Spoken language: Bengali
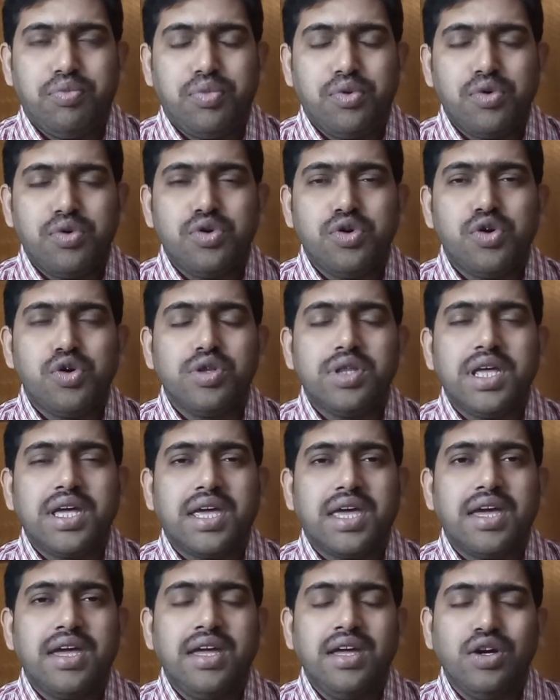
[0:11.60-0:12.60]
পনেরো
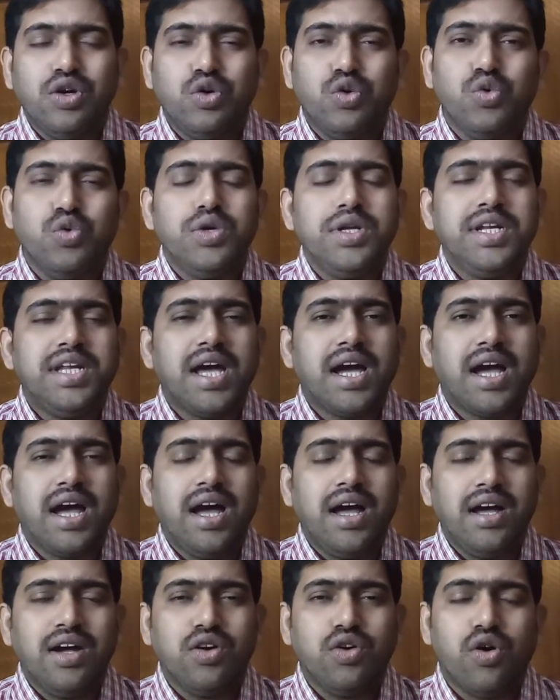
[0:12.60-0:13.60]
থেকে কুড়ি টাকা
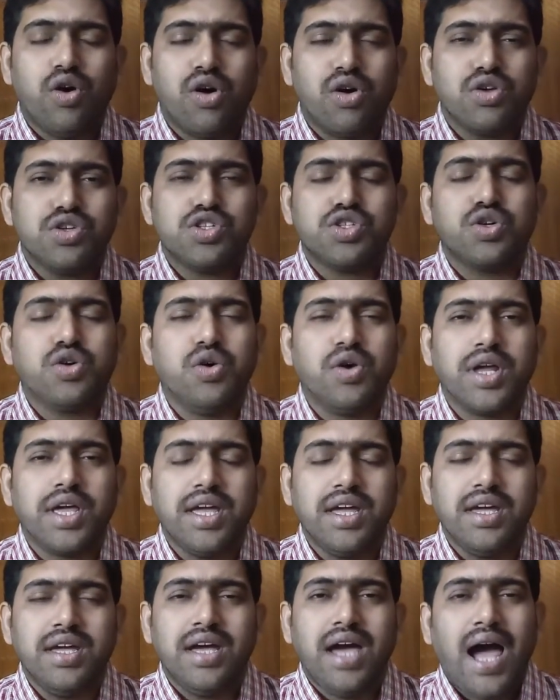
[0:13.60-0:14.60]
খরচ করে
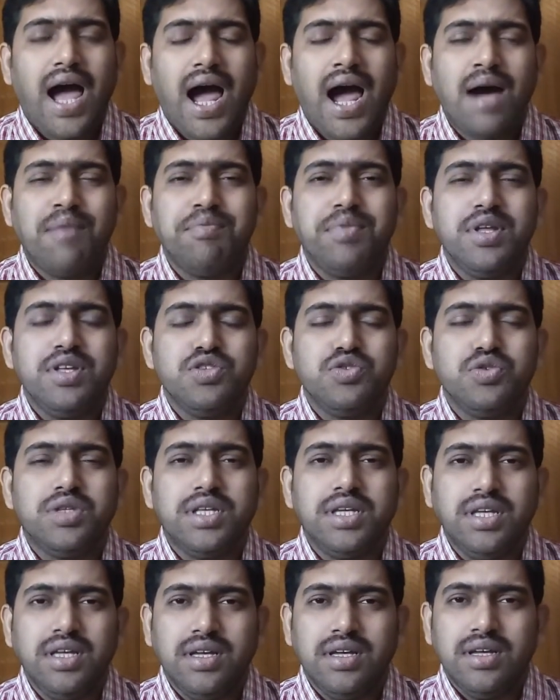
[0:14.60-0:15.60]
আপনি
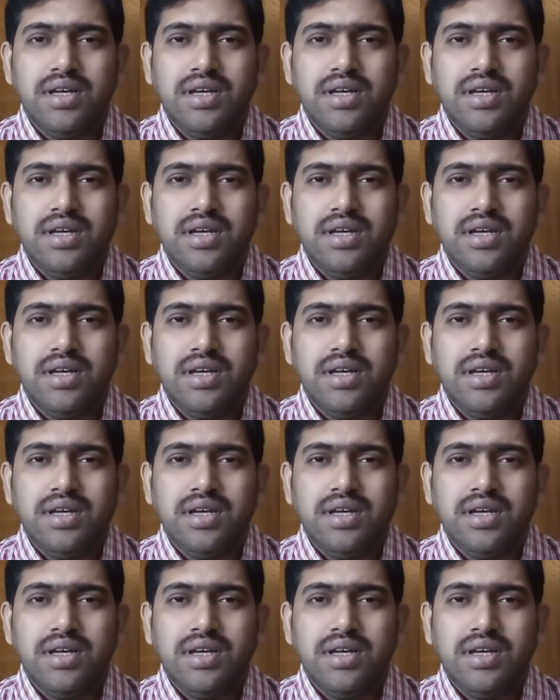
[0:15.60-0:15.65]
যদি